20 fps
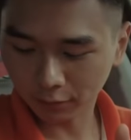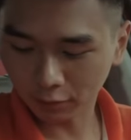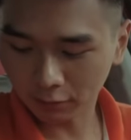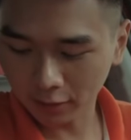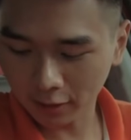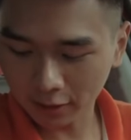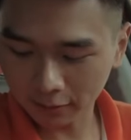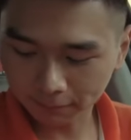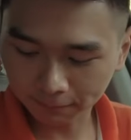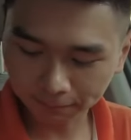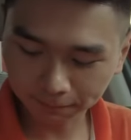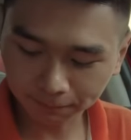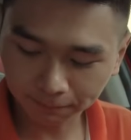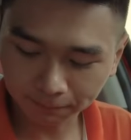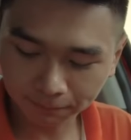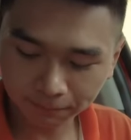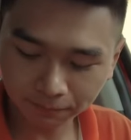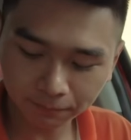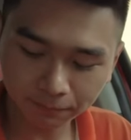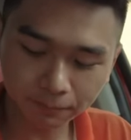Ok.
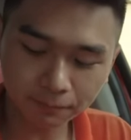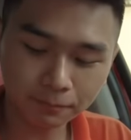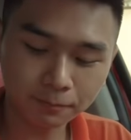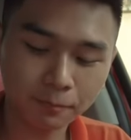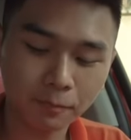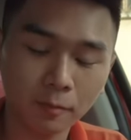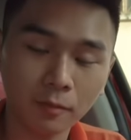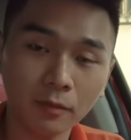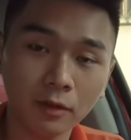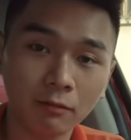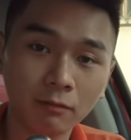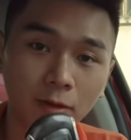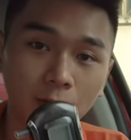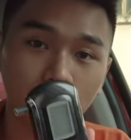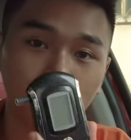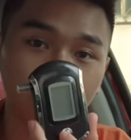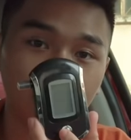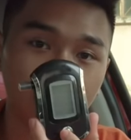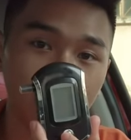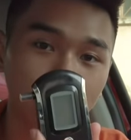
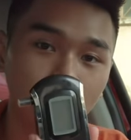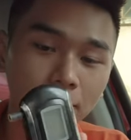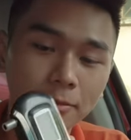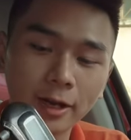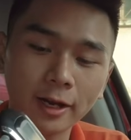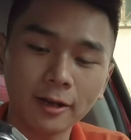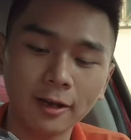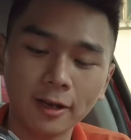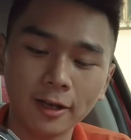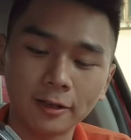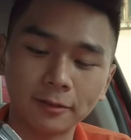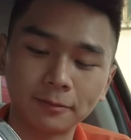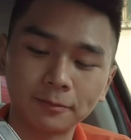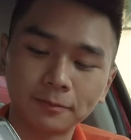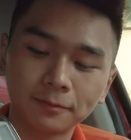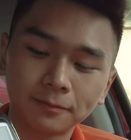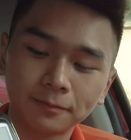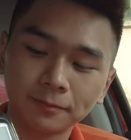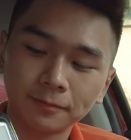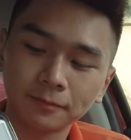Vậy tôi sẽ bật cái máy này lên,
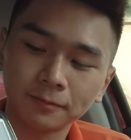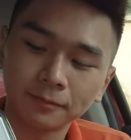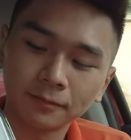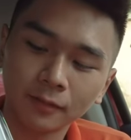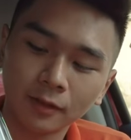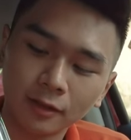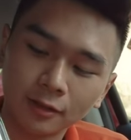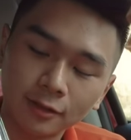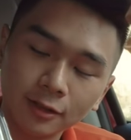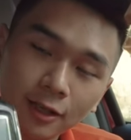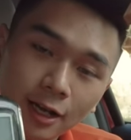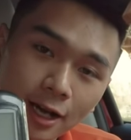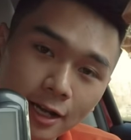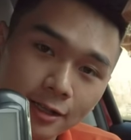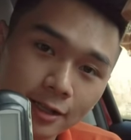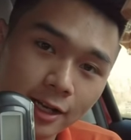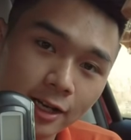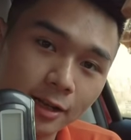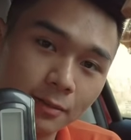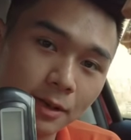giữ
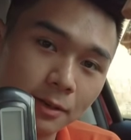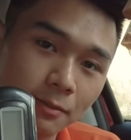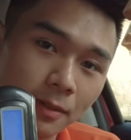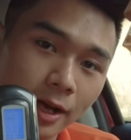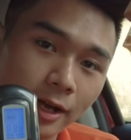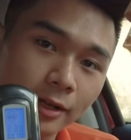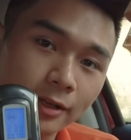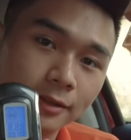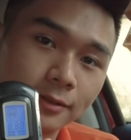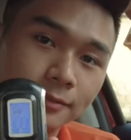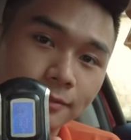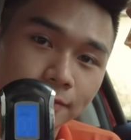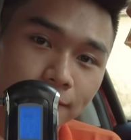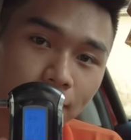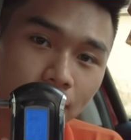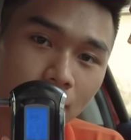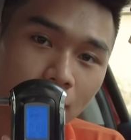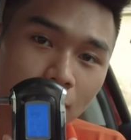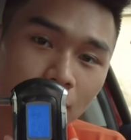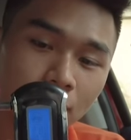2 giây để bật máy.
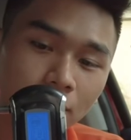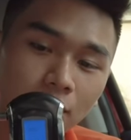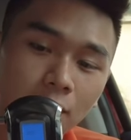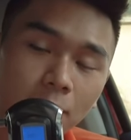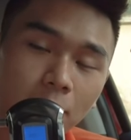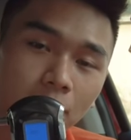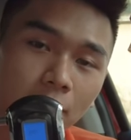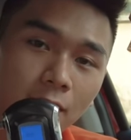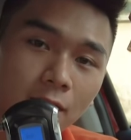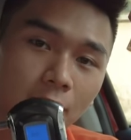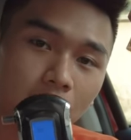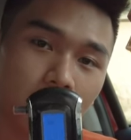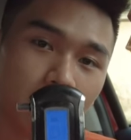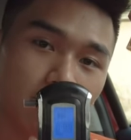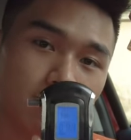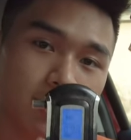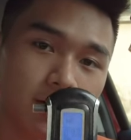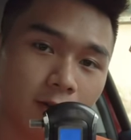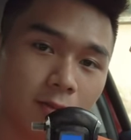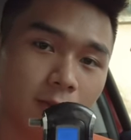Đó, nó tít vào cái là
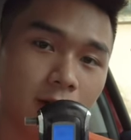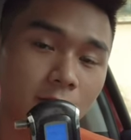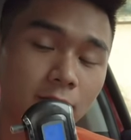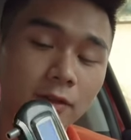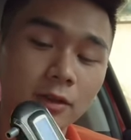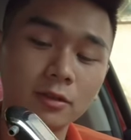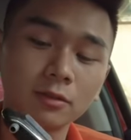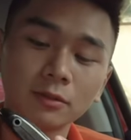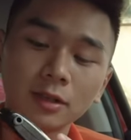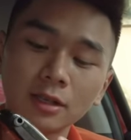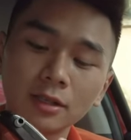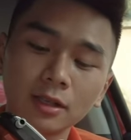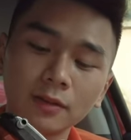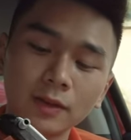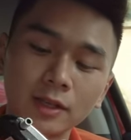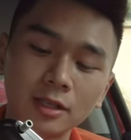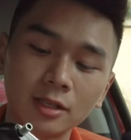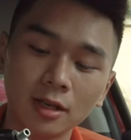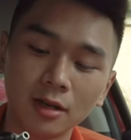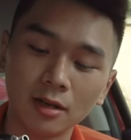máy bắt đầu bật. Và chúng ta sẽ
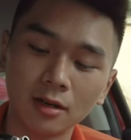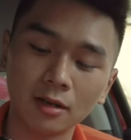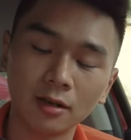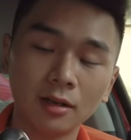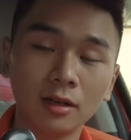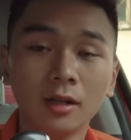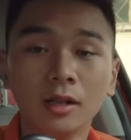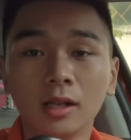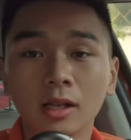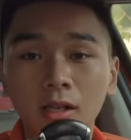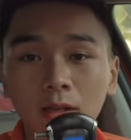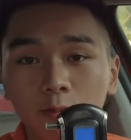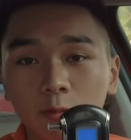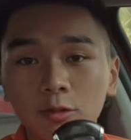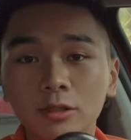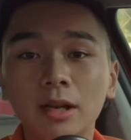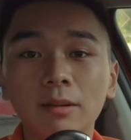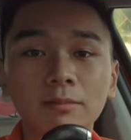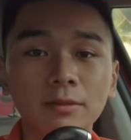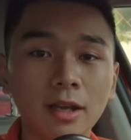phải chờ
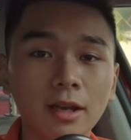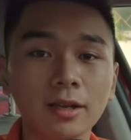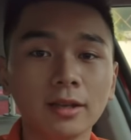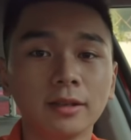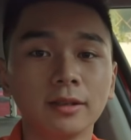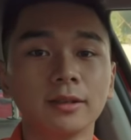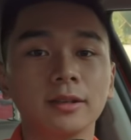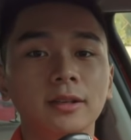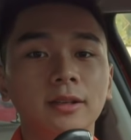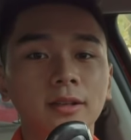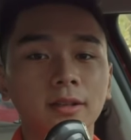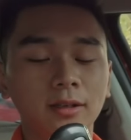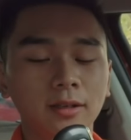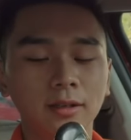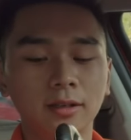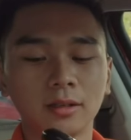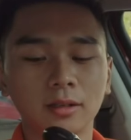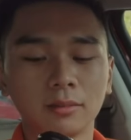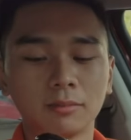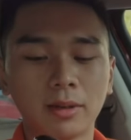100 giây.
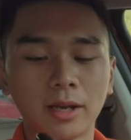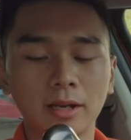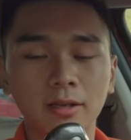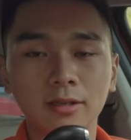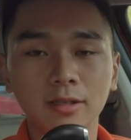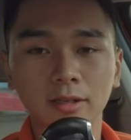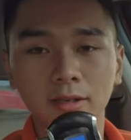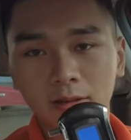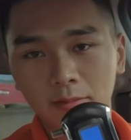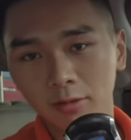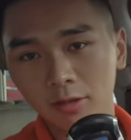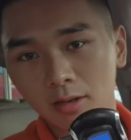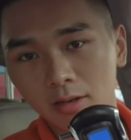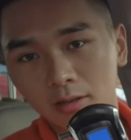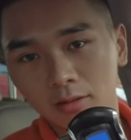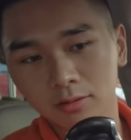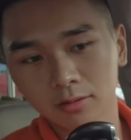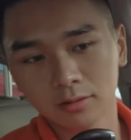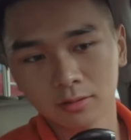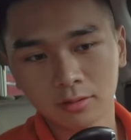Máy nó sẽ đếm ngược
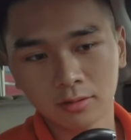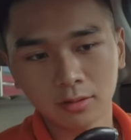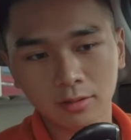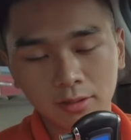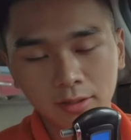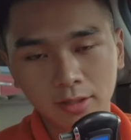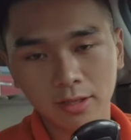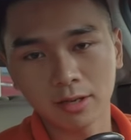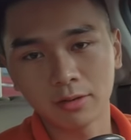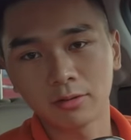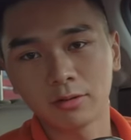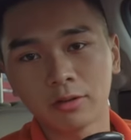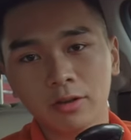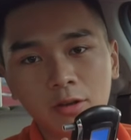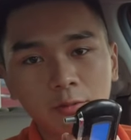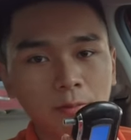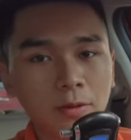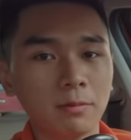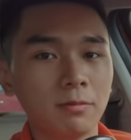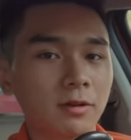cho đến khi nào nó
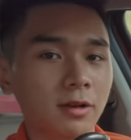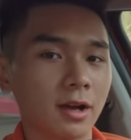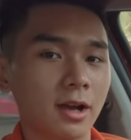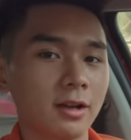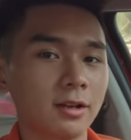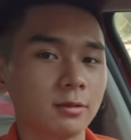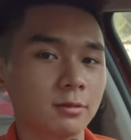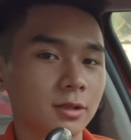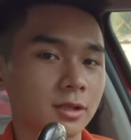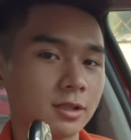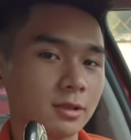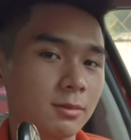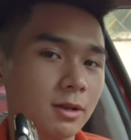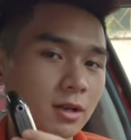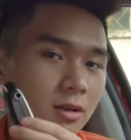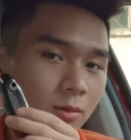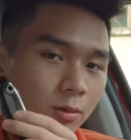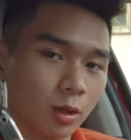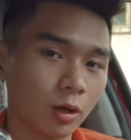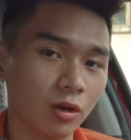kêu píp một cái thì chúng ta sẽ
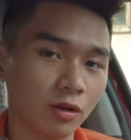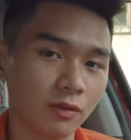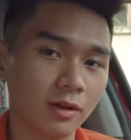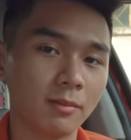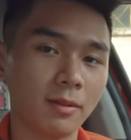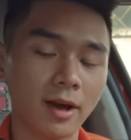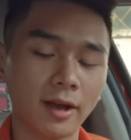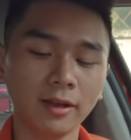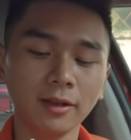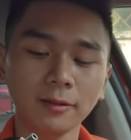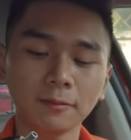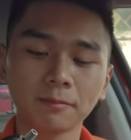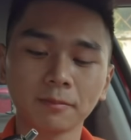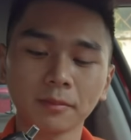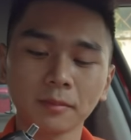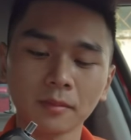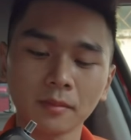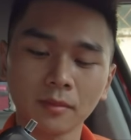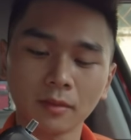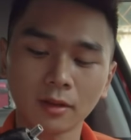bắt đầu thổi vào máy.
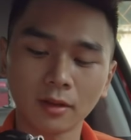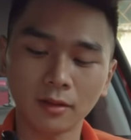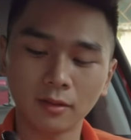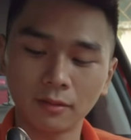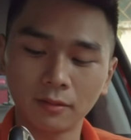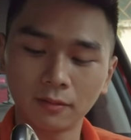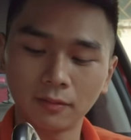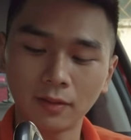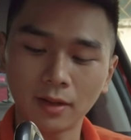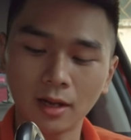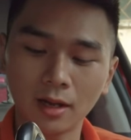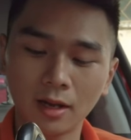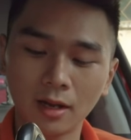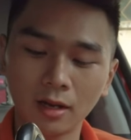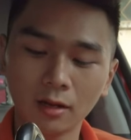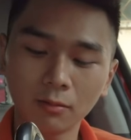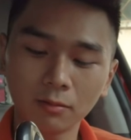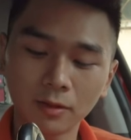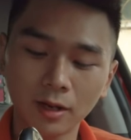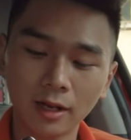
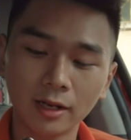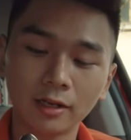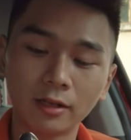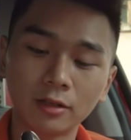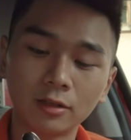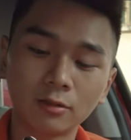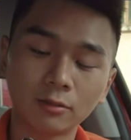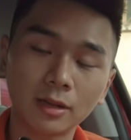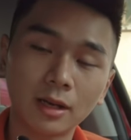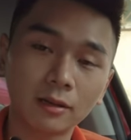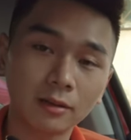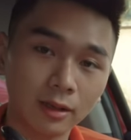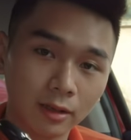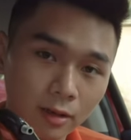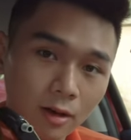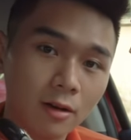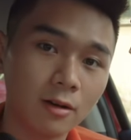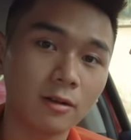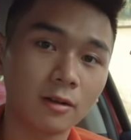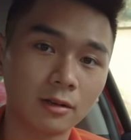Và lúc này chúng ta có
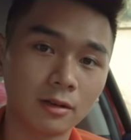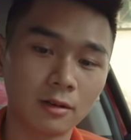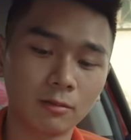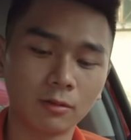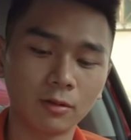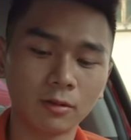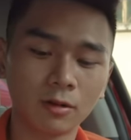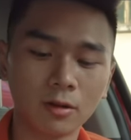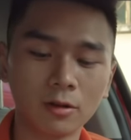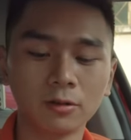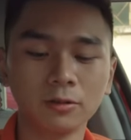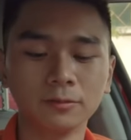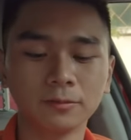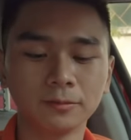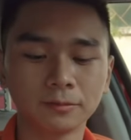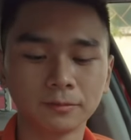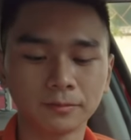thể đo được nồng độ cồn.